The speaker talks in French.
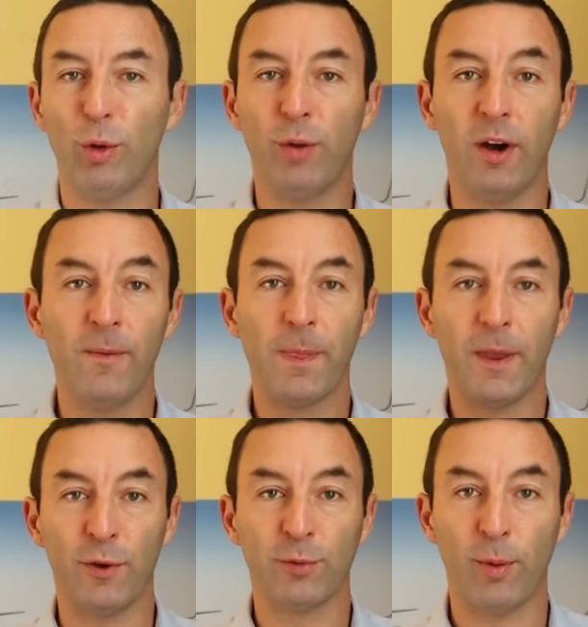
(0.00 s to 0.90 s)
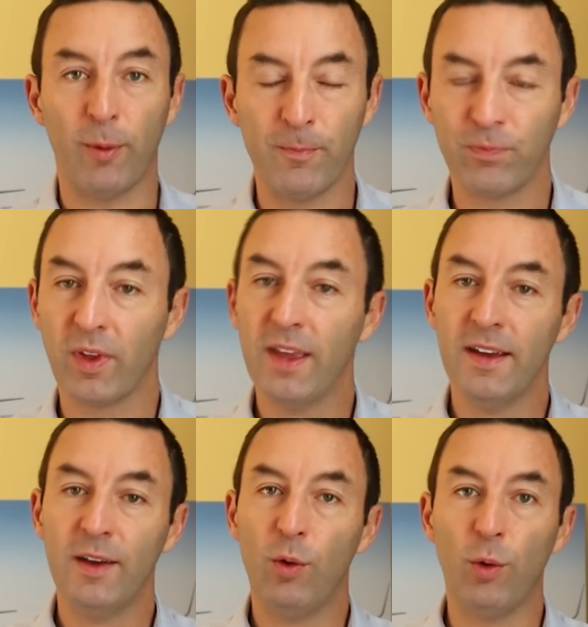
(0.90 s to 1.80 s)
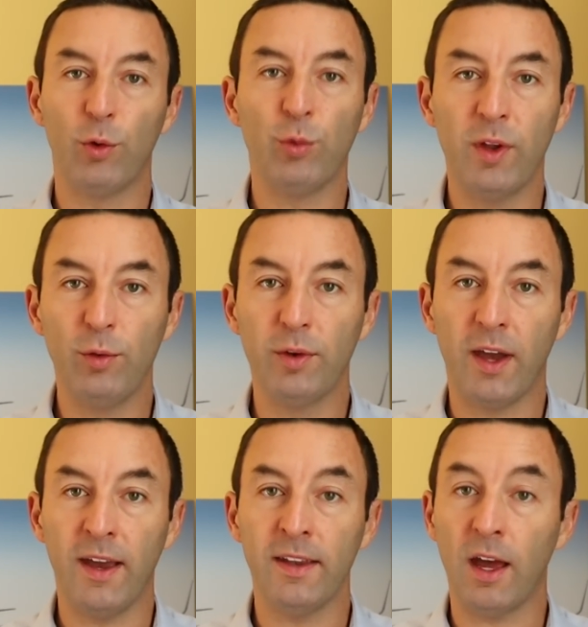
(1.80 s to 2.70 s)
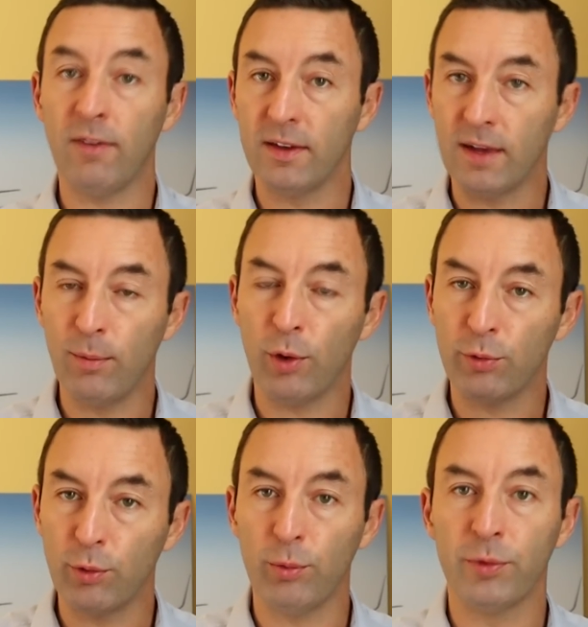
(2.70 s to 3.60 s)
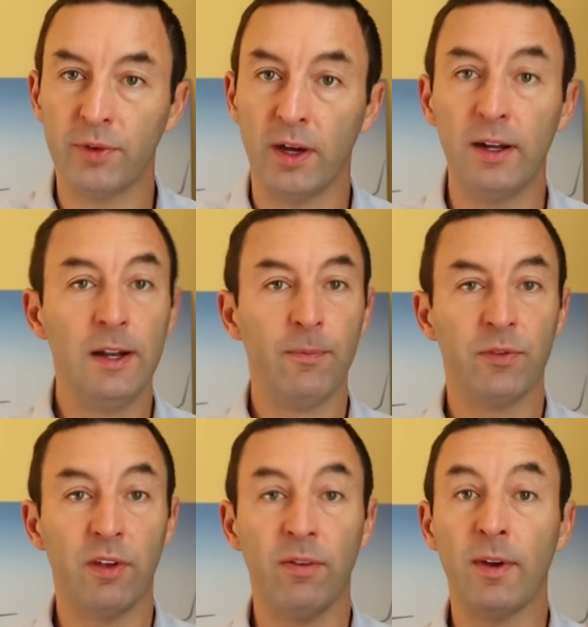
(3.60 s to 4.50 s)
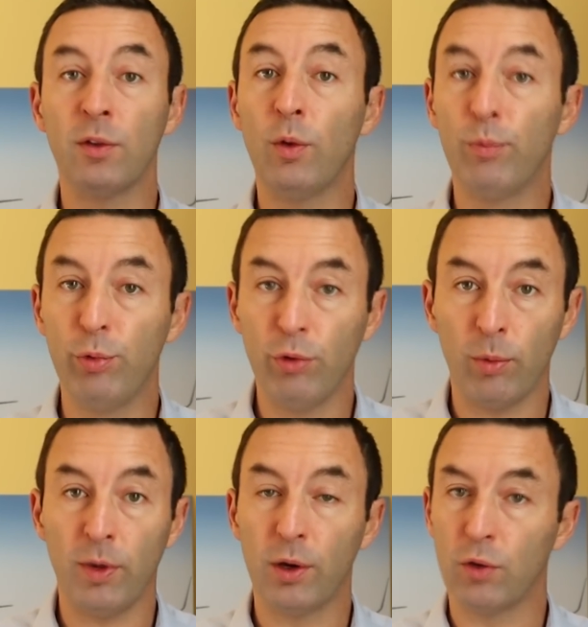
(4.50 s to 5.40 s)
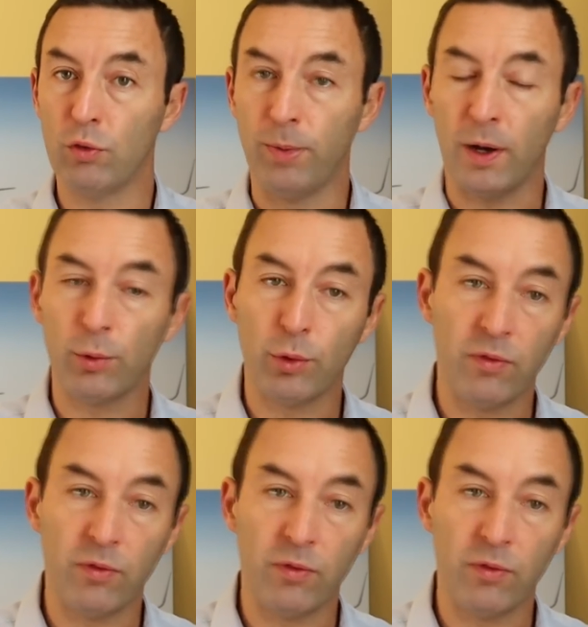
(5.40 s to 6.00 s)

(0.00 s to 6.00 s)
pour moi en ce moment. On retourne à l'Ukraine avec d'abord ce constat, ça fait maintenant plusieurs mois que je vous parle de ce